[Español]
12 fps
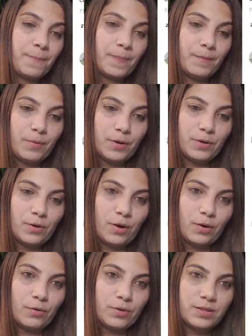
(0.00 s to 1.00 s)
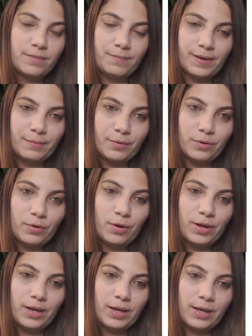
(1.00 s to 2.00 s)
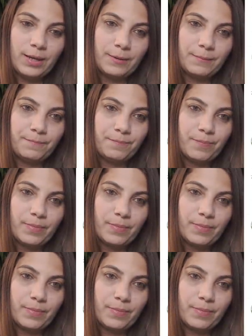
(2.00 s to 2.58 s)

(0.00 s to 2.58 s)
bueno, concentrémonos en,